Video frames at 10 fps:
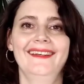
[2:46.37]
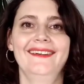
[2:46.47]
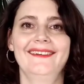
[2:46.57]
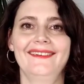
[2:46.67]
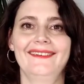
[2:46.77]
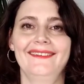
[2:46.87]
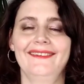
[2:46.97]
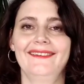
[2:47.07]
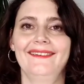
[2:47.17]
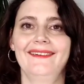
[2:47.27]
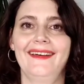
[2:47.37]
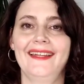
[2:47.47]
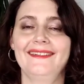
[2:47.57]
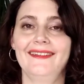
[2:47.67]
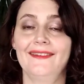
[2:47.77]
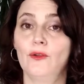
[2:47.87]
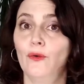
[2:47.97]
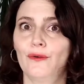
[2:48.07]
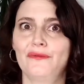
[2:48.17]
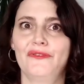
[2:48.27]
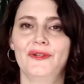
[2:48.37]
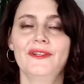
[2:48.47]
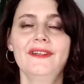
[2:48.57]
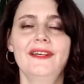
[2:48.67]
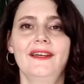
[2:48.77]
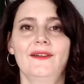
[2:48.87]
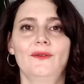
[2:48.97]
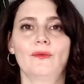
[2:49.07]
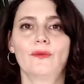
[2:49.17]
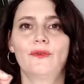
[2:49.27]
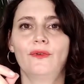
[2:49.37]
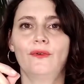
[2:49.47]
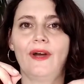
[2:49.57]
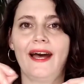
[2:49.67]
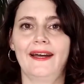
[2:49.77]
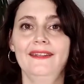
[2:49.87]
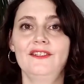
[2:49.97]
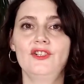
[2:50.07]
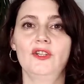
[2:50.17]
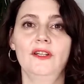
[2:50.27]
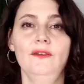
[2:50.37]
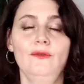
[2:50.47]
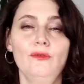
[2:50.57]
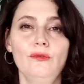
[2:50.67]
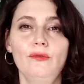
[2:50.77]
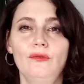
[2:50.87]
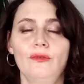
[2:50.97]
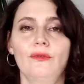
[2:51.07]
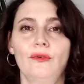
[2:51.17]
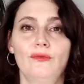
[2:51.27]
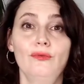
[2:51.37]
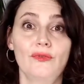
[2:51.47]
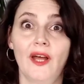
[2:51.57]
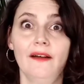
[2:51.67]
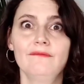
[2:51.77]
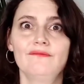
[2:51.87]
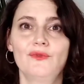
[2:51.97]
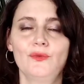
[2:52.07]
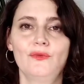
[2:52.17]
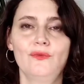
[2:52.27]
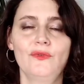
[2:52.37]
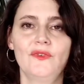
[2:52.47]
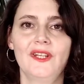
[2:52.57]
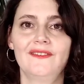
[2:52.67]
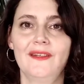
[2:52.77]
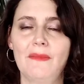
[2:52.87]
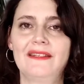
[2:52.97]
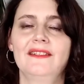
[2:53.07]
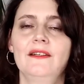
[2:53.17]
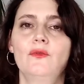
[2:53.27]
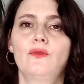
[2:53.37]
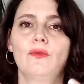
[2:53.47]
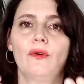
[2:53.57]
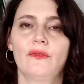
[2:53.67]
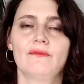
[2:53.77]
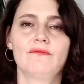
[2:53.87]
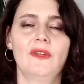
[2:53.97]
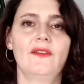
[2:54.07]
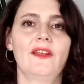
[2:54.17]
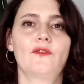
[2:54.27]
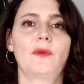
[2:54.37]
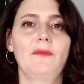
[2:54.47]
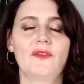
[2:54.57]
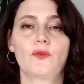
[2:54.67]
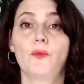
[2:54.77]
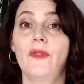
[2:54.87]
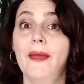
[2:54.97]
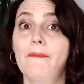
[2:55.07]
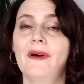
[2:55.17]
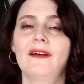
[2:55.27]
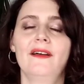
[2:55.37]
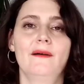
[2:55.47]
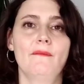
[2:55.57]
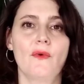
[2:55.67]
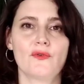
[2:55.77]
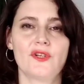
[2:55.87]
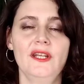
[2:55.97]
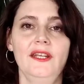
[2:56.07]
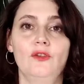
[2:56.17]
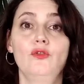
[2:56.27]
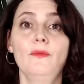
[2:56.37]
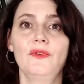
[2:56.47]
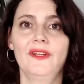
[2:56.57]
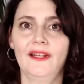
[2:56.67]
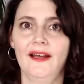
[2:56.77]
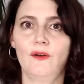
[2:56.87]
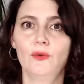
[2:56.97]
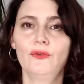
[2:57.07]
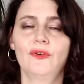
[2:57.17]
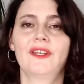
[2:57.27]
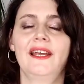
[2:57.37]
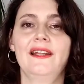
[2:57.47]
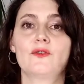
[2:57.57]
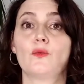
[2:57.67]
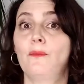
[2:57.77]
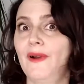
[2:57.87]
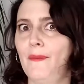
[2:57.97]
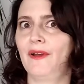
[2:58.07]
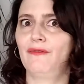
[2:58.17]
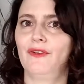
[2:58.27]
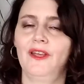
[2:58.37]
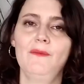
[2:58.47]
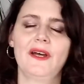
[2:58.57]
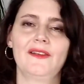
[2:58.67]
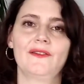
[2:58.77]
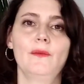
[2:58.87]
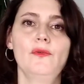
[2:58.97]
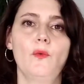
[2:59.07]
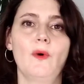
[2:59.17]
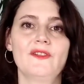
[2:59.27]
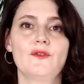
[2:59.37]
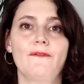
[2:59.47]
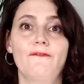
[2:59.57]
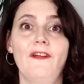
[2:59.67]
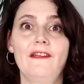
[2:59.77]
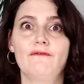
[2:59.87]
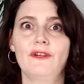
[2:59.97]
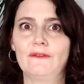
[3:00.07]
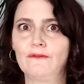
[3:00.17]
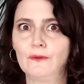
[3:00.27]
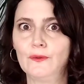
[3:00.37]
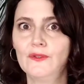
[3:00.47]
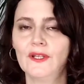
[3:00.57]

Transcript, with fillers: euh, à des anglophones, donc euh, à rédiger tout, tout ça, toute cette thématique sur exprimer ce qu'on aime manger et demander à l'autre quel est son plat préféré, par exemple, what's your favorite food